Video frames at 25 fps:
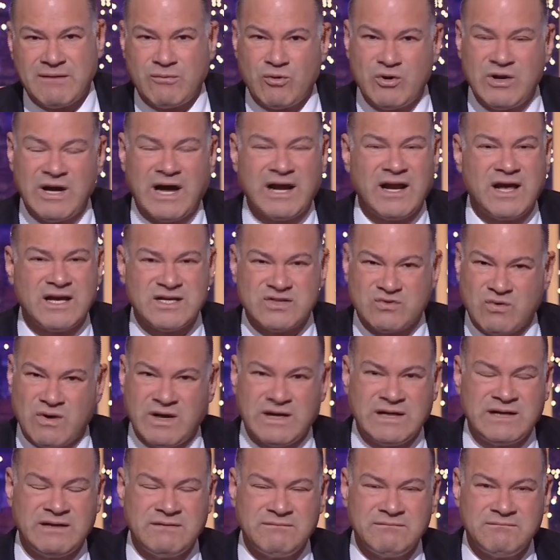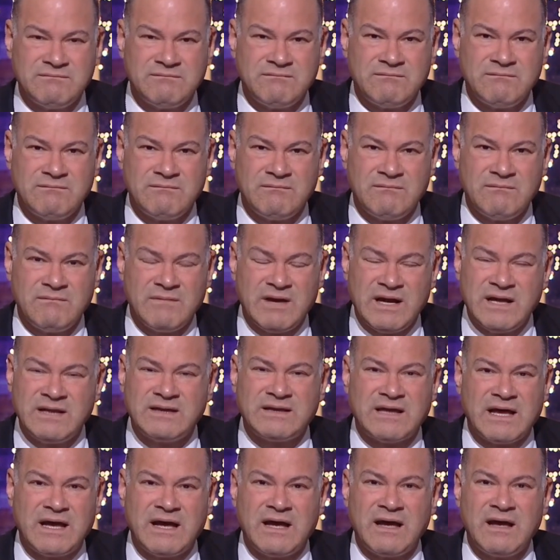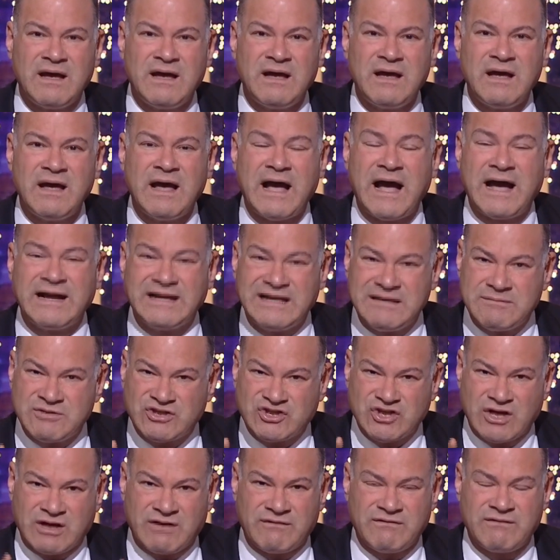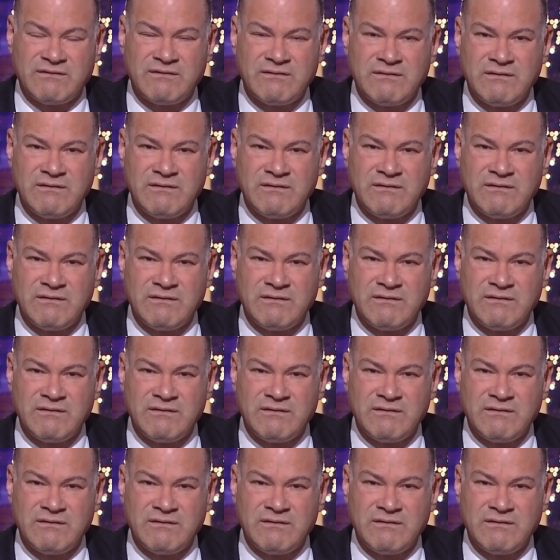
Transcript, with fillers: بقول لعلاء اسواني انت عديم الشرف